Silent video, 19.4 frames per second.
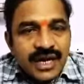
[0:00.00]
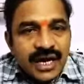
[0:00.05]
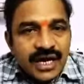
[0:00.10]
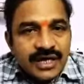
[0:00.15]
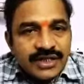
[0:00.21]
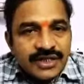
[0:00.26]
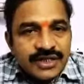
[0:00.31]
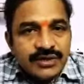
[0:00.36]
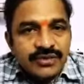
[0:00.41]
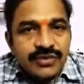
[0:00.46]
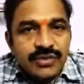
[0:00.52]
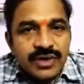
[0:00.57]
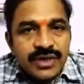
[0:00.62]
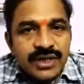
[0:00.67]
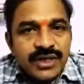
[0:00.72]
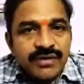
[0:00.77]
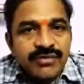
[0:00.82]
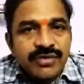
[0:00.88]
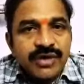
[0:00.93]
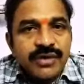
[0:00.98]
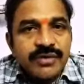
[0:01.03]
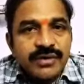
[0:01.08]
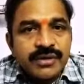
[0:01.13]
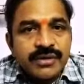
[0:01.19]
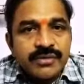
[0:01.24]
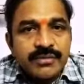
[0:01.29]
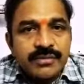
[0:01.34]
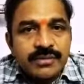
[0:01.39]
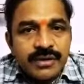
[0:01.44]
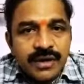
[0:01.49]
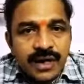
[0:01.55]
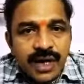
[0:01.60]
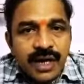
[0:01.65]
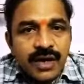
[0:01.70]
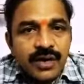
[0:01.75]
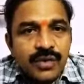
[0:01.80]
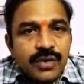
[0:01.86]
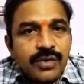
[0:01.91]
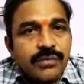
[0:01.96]
ఆ జీవో ఇరవై
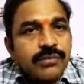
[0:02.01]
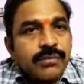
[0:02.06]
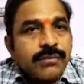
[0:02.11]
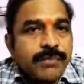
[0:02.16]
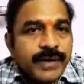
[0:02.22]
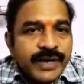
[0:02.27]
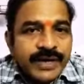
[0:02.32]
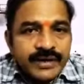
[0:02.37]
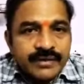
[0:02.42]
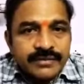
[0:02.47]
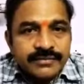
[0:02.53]
నాలుగు ముప్పై